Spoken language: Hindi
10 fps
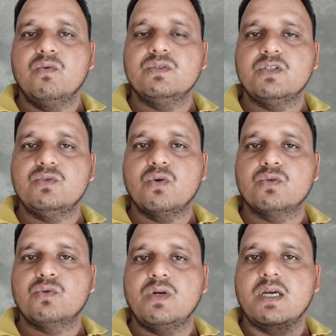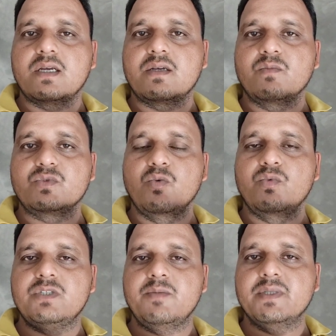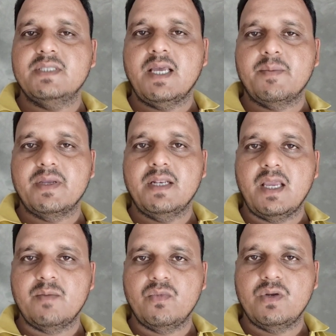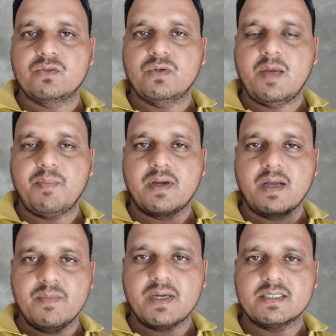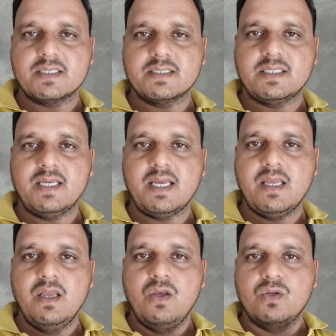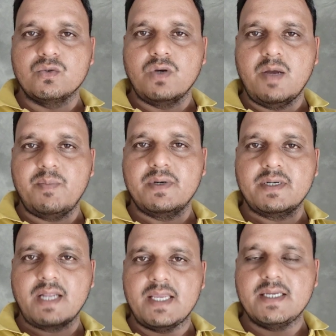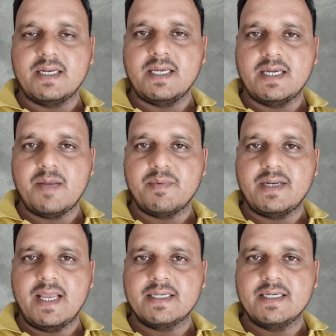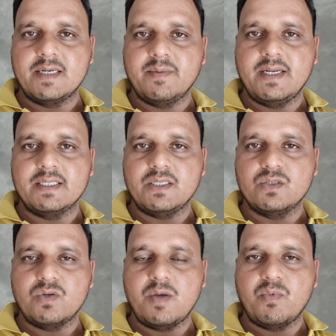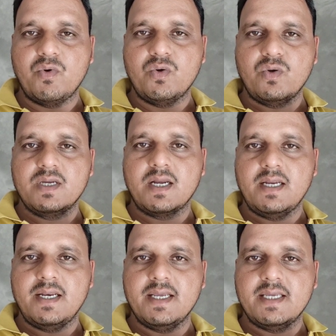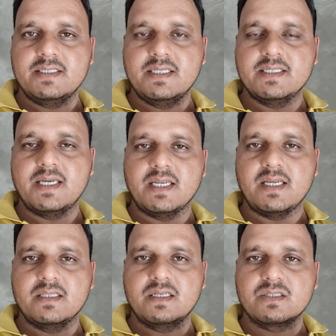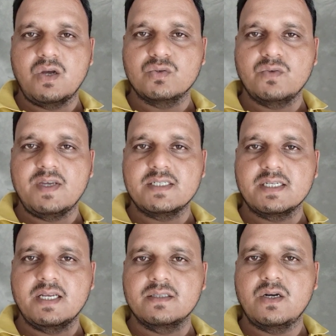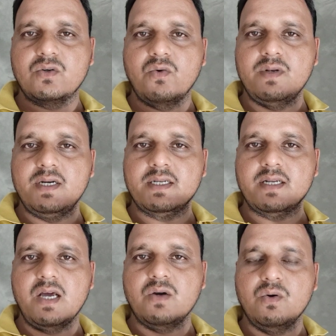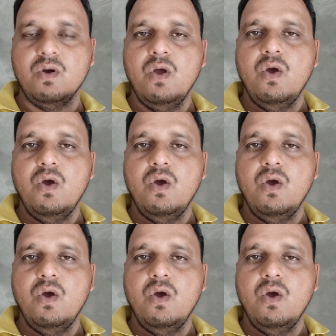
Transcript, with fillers: उन चीज़ों को थोड़ा जो मुसीबतें आपकी लाइफ में उन्हें थोड़ा आप कम कर सकते हैं तो आप ट्राई करें अगर आप किराए के घर में रहते हैं तो आप कोई और घर लेने की जिस घर के अंदर साउथ वेस्ट के अंदर टॉयलेट ना हो